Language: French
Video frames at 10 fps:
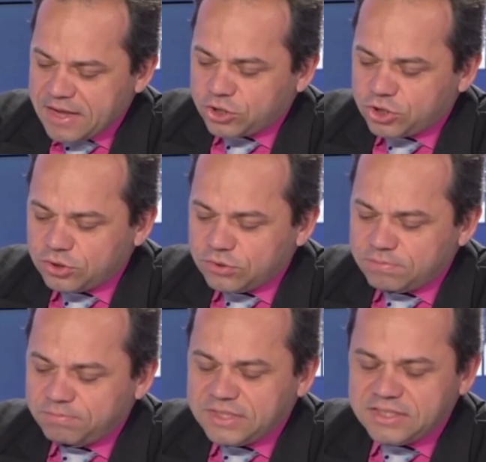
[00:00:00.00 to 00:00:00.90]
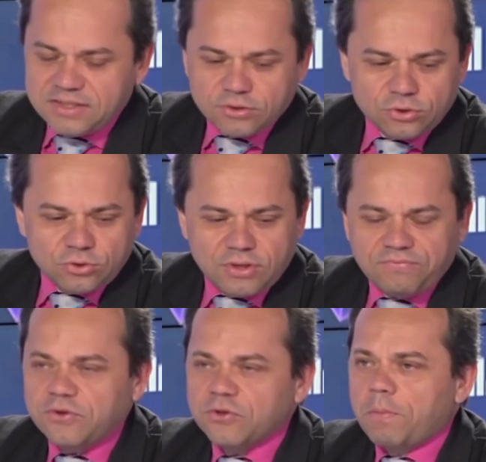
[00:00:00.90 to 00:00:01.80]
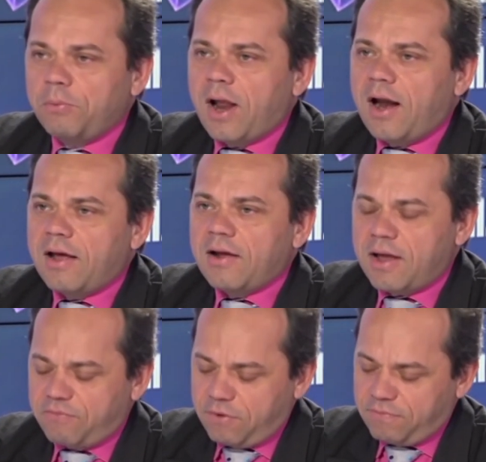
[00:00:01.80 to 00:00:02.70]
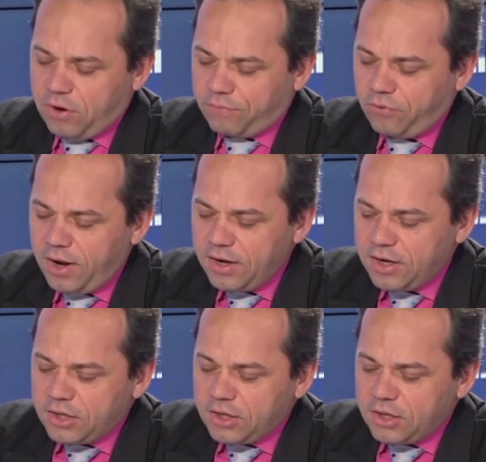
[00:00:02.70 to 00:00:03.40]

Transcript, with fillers: je, désireux de défendre un peu la, la veuve et l'orphelin,